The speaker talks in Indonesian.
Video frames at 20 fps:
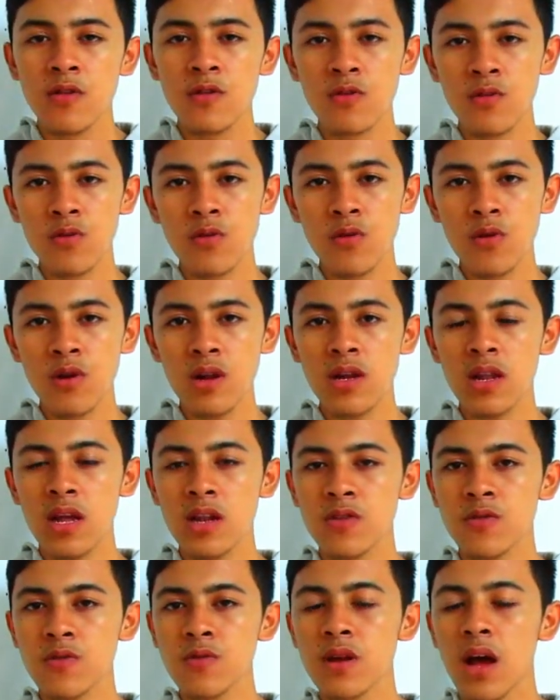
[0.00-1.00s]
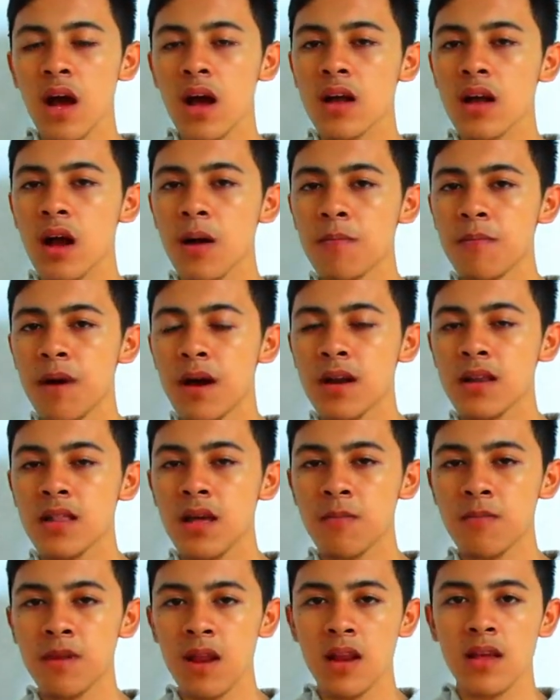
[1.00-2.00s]
judul dan juga gambar
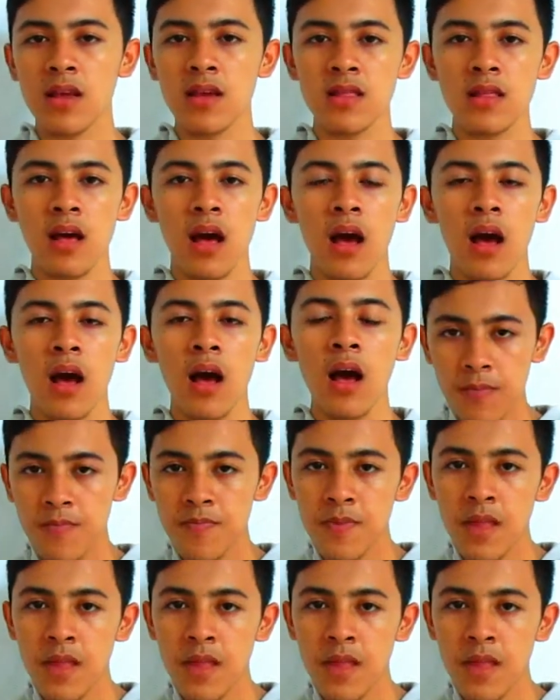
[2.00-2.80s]
thumbnail kita.